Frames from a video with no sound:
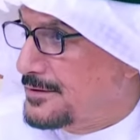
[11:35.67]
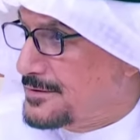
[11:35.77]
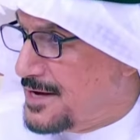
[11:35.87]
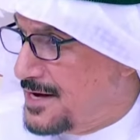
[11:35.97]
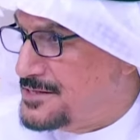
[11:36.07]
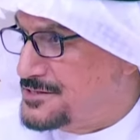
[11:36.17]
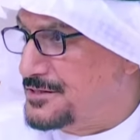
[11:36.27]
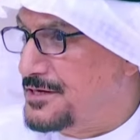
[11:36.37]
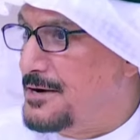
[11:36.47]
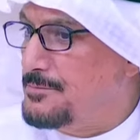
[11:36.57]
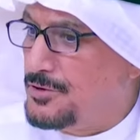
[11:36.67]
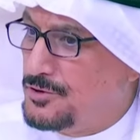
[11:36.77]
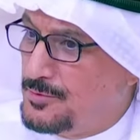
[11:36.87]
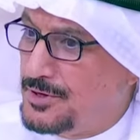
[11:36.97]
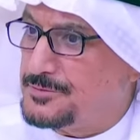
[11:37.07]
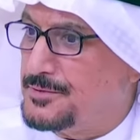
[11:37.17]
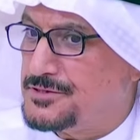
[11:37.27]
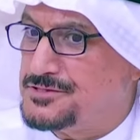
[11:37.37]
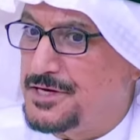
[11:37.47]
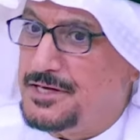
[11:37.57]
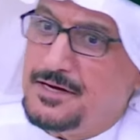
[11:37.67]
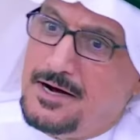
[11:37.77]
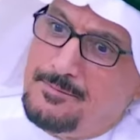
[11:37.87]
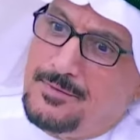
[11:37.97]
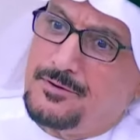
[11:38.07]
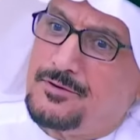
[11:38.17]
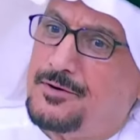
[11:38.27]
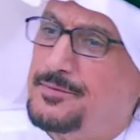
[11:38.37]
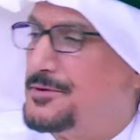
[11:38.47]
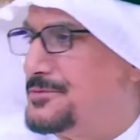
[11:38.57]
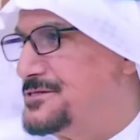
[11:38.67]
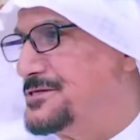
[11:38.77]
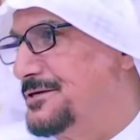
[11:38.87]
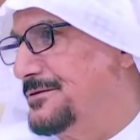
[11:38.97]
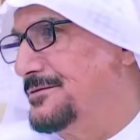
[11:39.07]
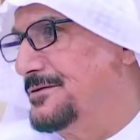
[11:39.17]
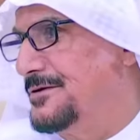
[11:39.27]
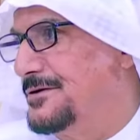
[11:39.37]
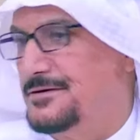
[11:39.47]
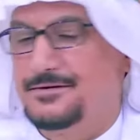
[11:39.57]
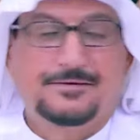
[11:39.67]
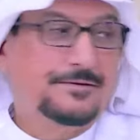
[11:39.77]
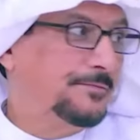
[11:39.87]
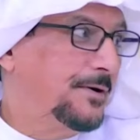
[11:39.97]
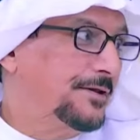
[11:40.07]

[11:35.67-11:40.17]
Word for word: قاسي يا اما انه مطبخ زين يا اما انه كبير بس يعطيك الجواب ابو عبد الكريم